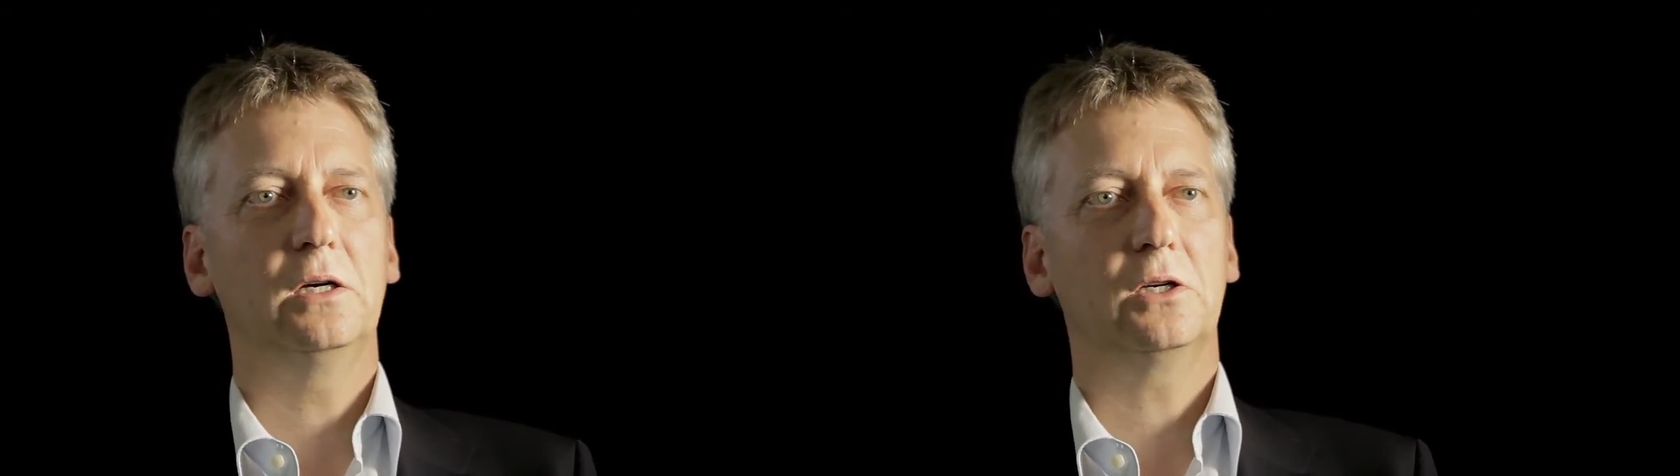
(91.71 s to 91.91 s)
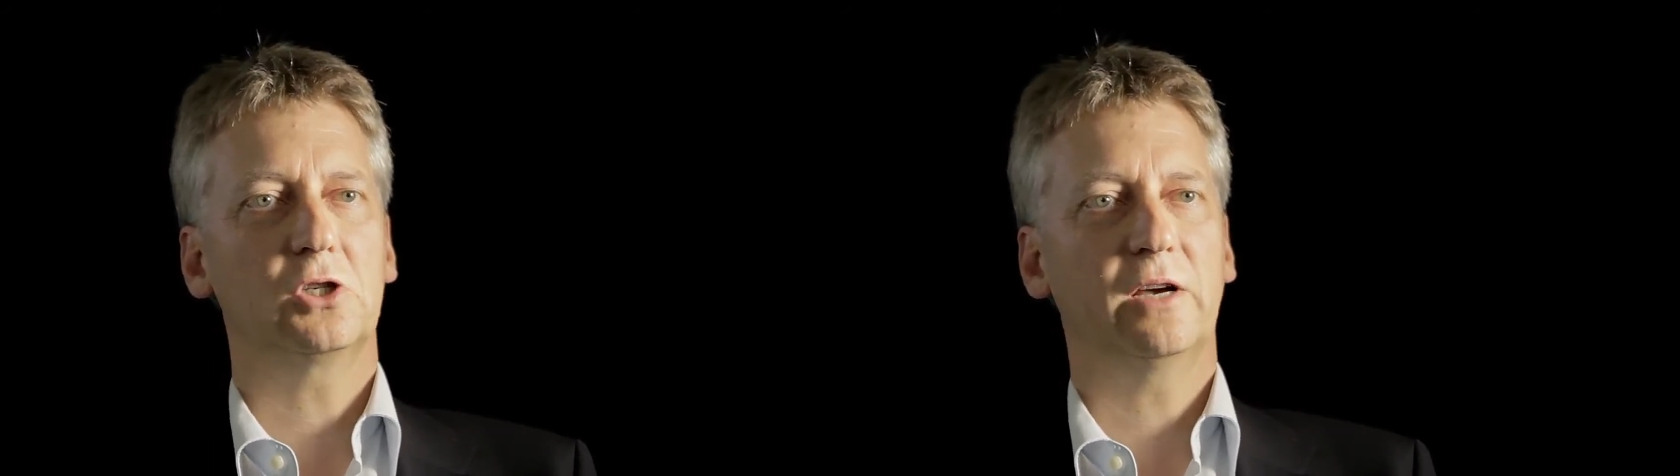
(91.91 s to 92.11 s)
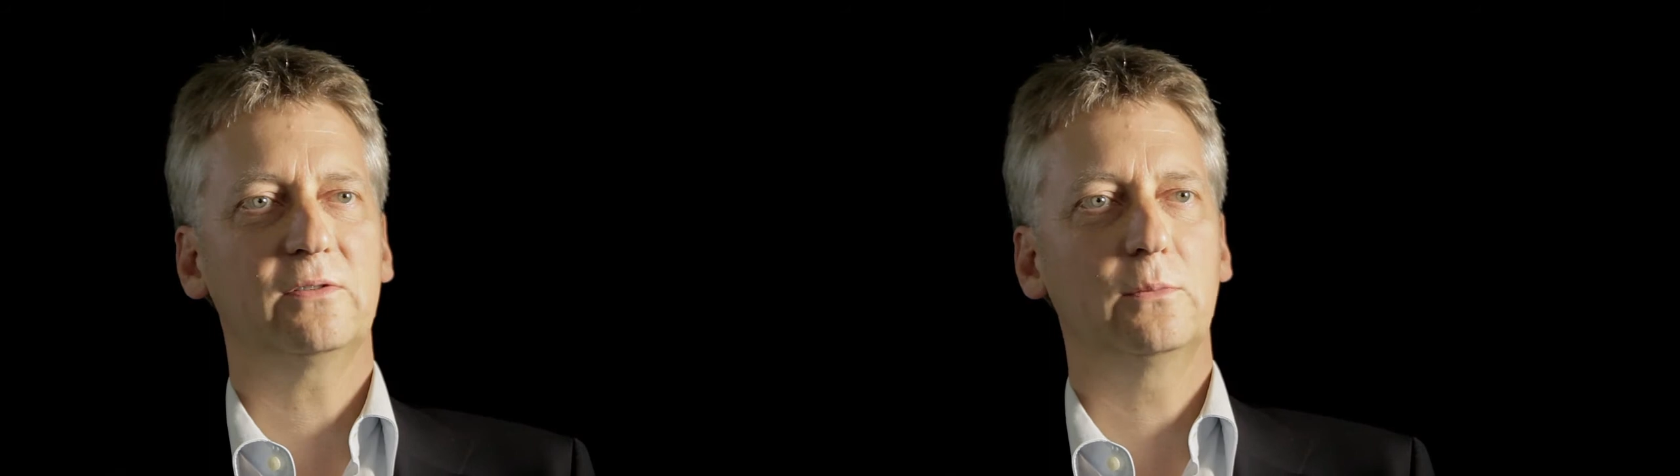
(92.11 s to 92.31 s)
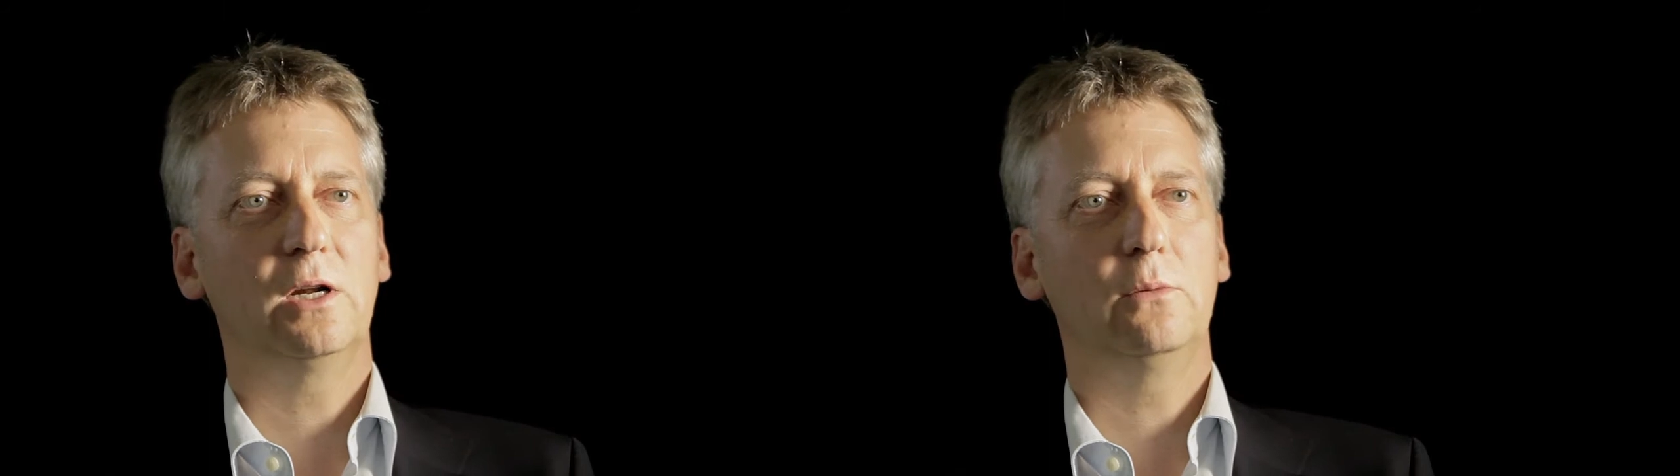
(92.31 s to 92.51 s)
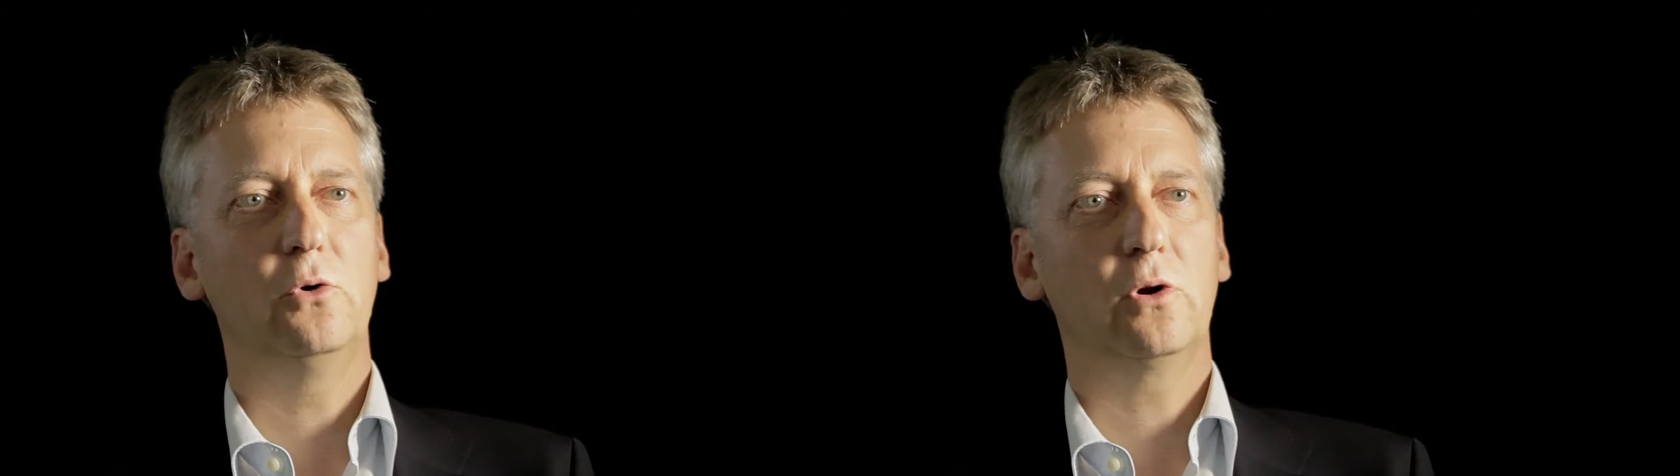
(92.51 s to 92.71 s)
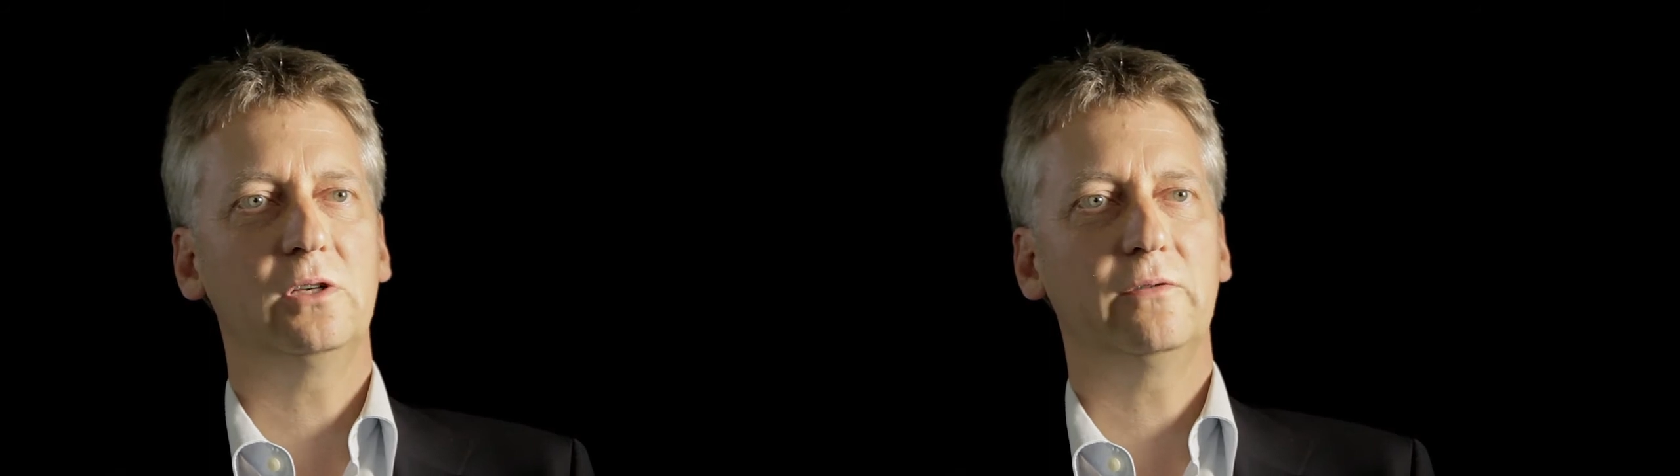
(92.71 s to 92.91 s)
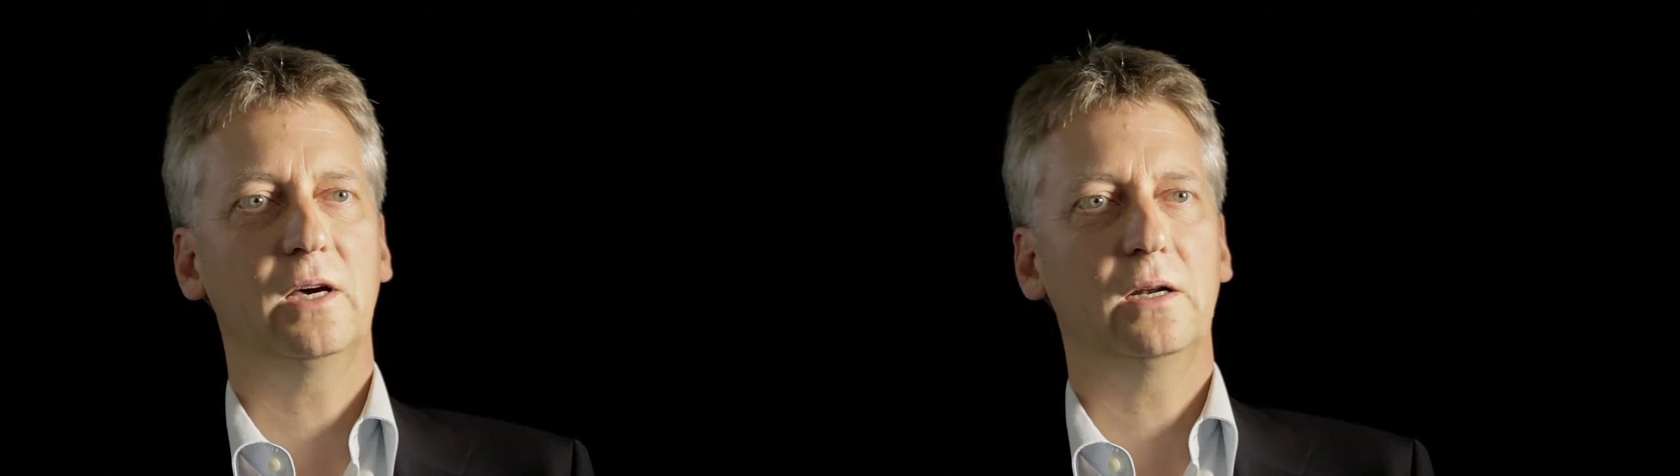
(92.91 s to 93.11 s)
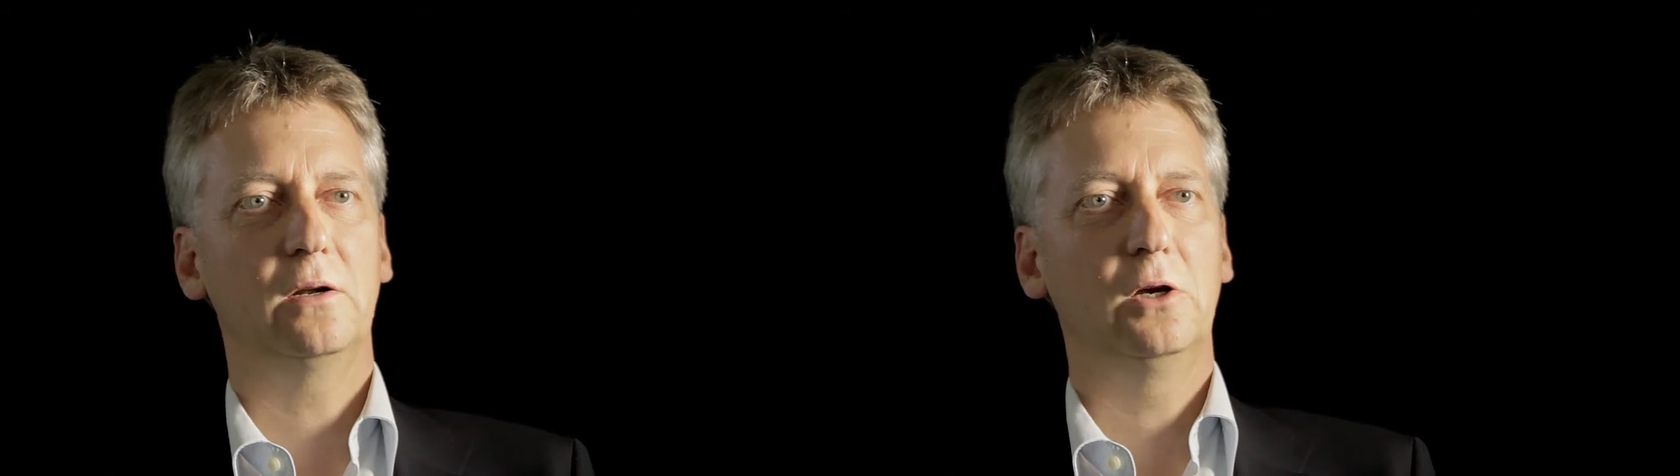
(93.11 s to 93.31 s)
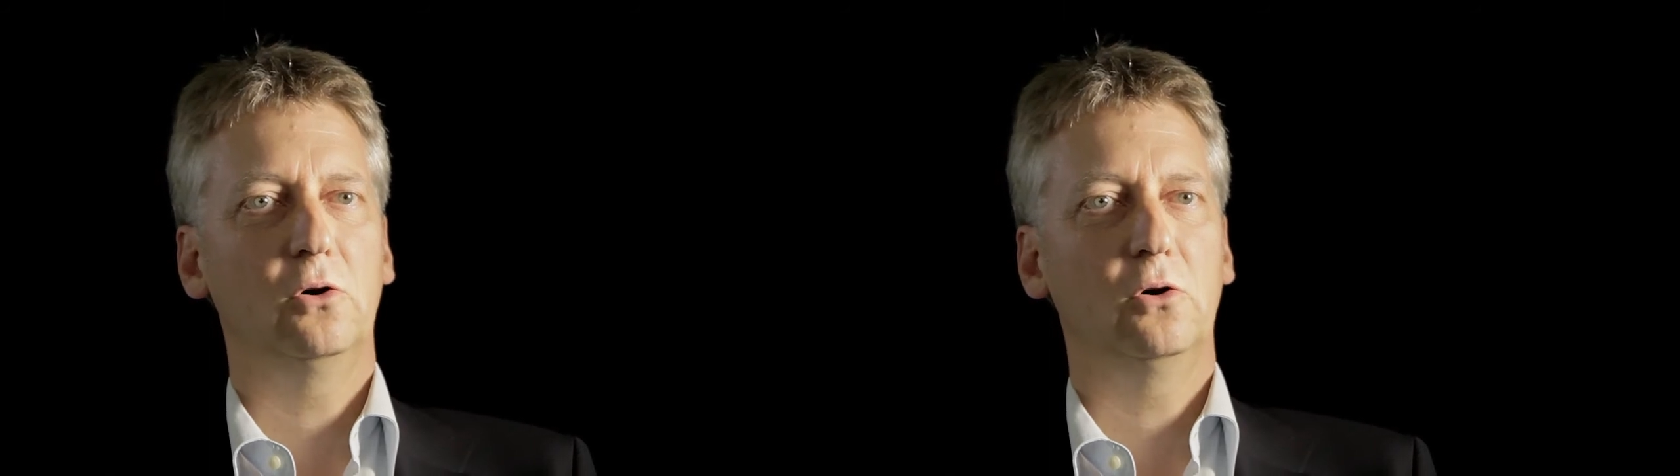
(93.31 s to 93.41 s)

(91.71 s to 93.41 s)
Geschäftsmodelle möglich werden